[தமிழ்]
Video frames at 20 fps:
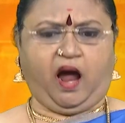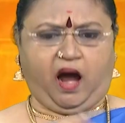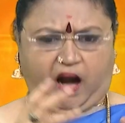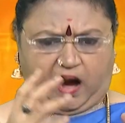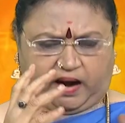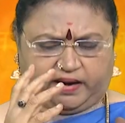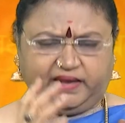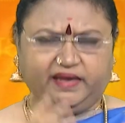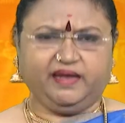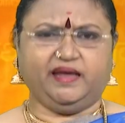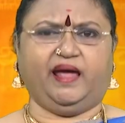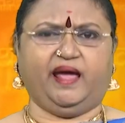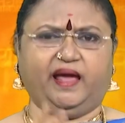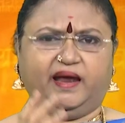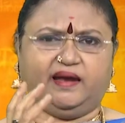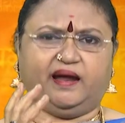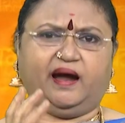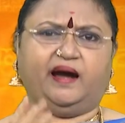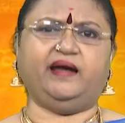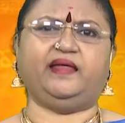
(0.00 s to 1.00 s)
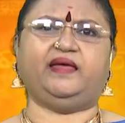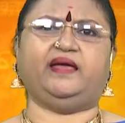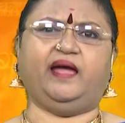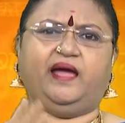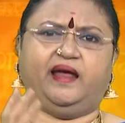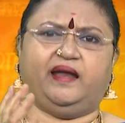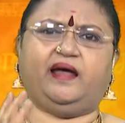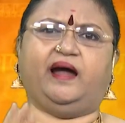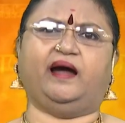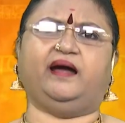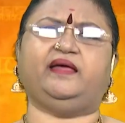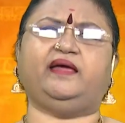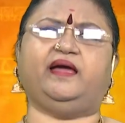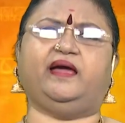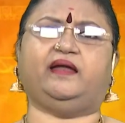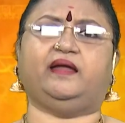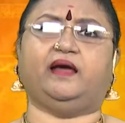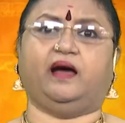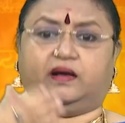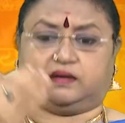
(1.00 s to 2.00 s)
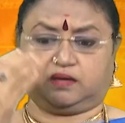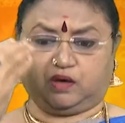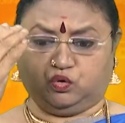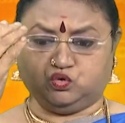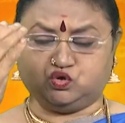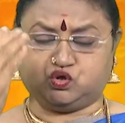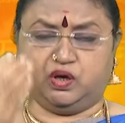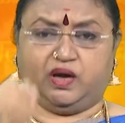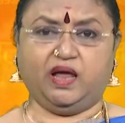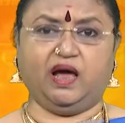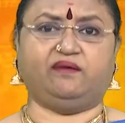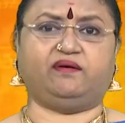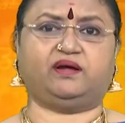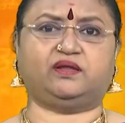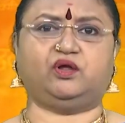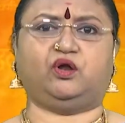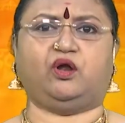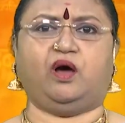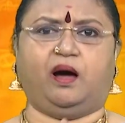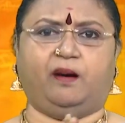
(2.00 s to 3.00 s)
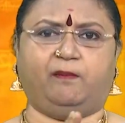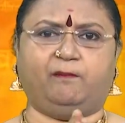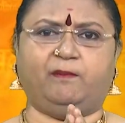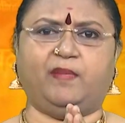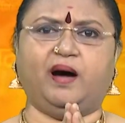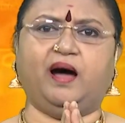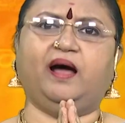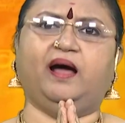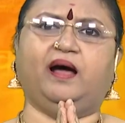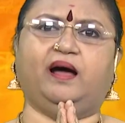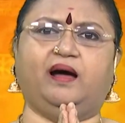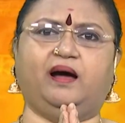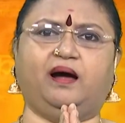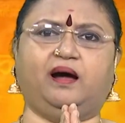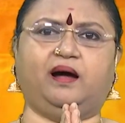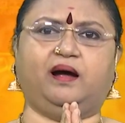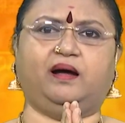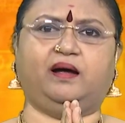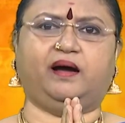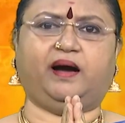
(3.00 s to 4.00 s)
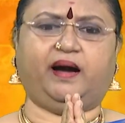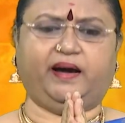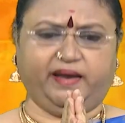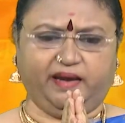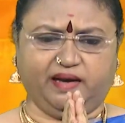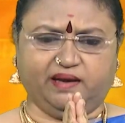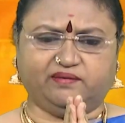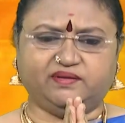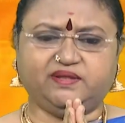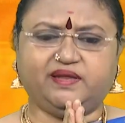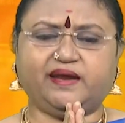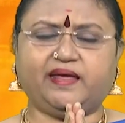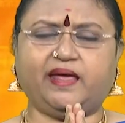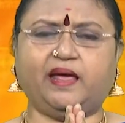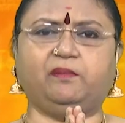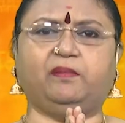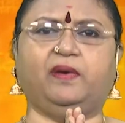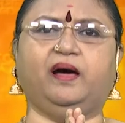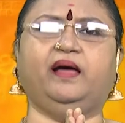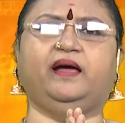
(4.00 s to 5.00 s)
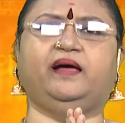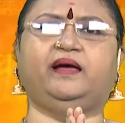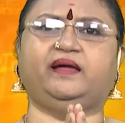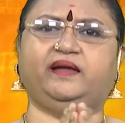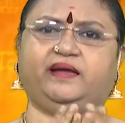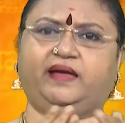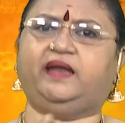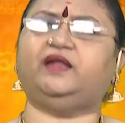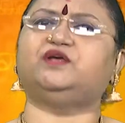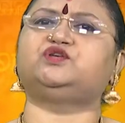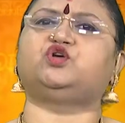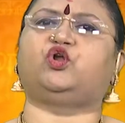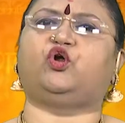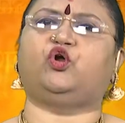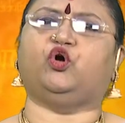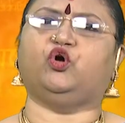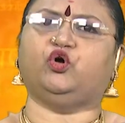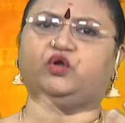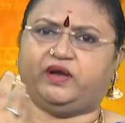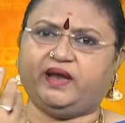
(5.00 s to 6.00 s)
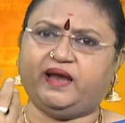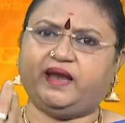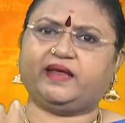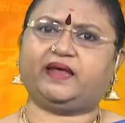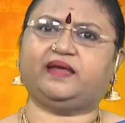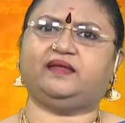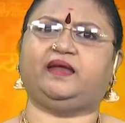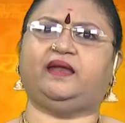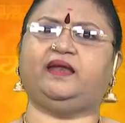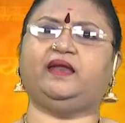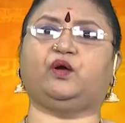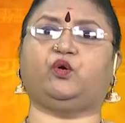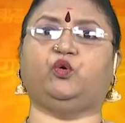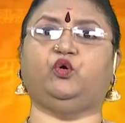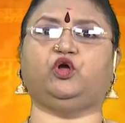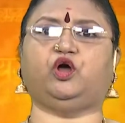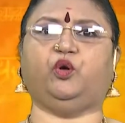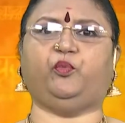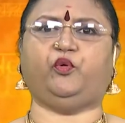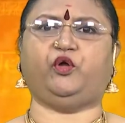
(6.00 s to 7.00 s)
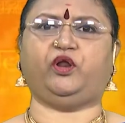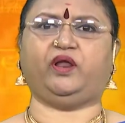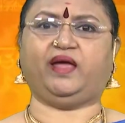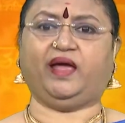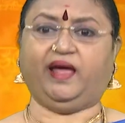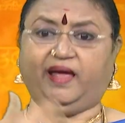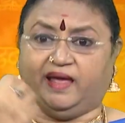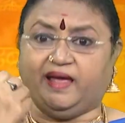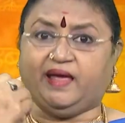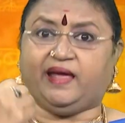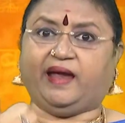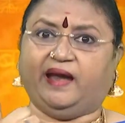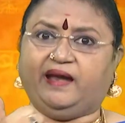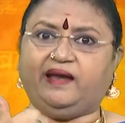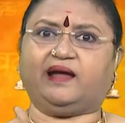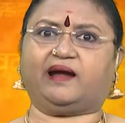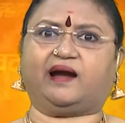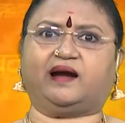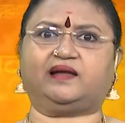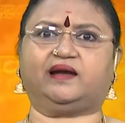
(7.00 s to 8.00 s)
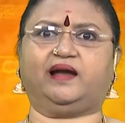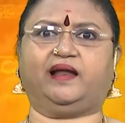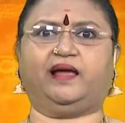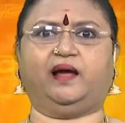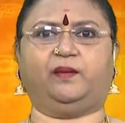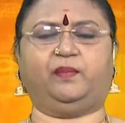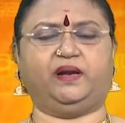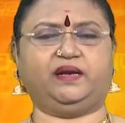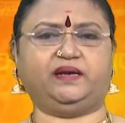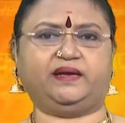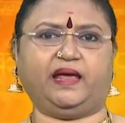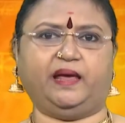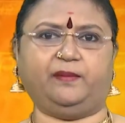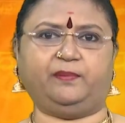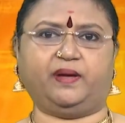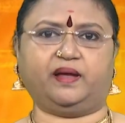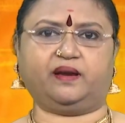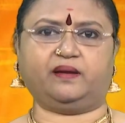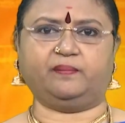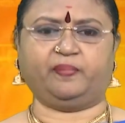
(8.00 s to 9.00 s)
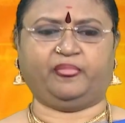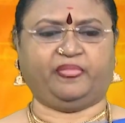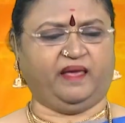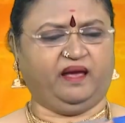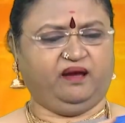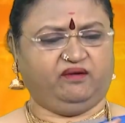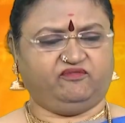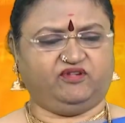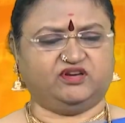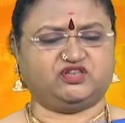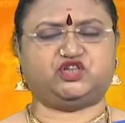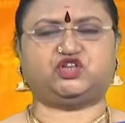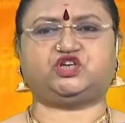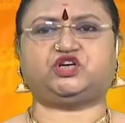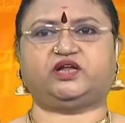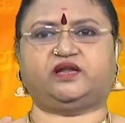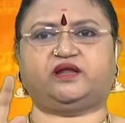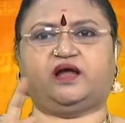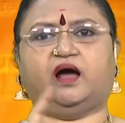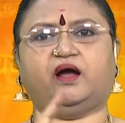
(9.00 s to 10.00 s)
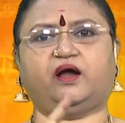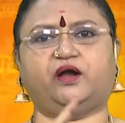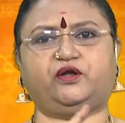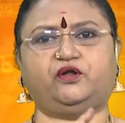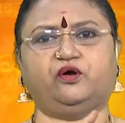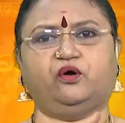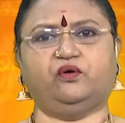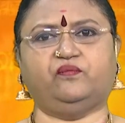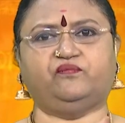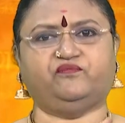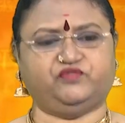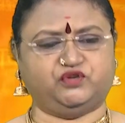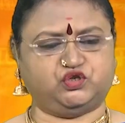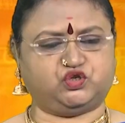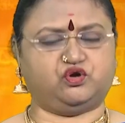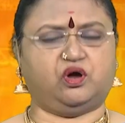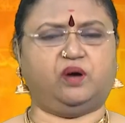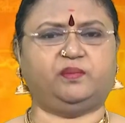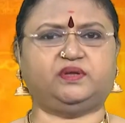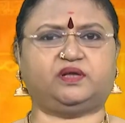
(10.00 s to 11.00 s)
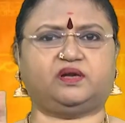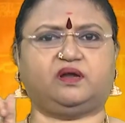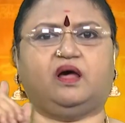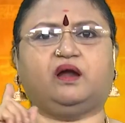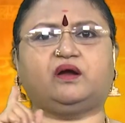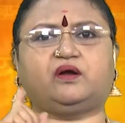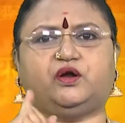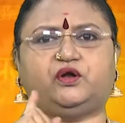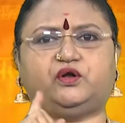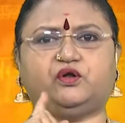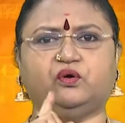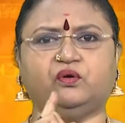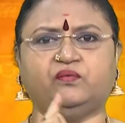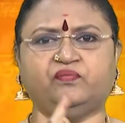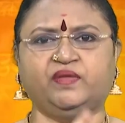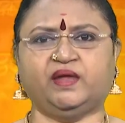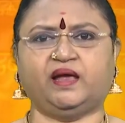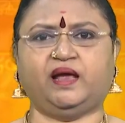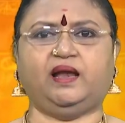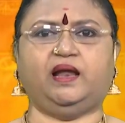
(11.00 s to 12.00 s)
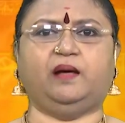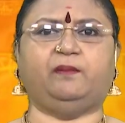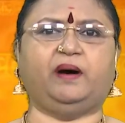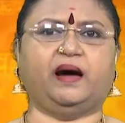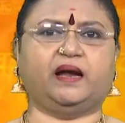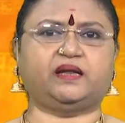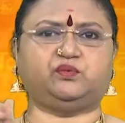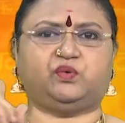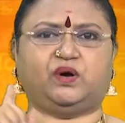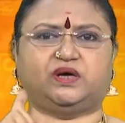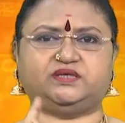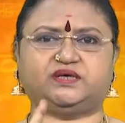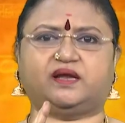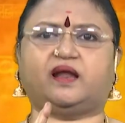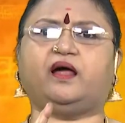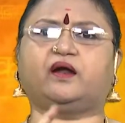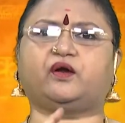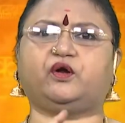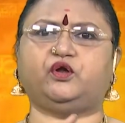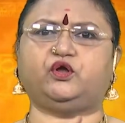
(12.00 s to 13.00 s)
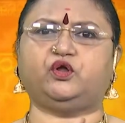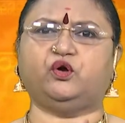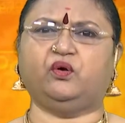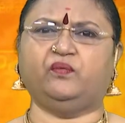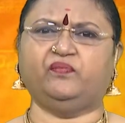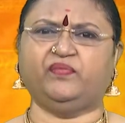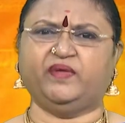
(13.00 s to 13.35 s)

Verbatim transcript: அடியேன்னு அடியேன்னு அடியேன்னு கௌசல்யாவாக இருந்தாலும் அம்மா அப்படி நான் வந்திருக்கேம்மா என்ன சொல்லணும் எனக்கு என்ன கொடுக்க போகிறீங்க என்ன கட்டளை அப்படின்னு கேட்பார் வசிஷ்டராகட்டும் விஸ்வாமிந்தராக இருக்கட்டும் இல்லை பாரத்வாஜராக இருக்கட்டும்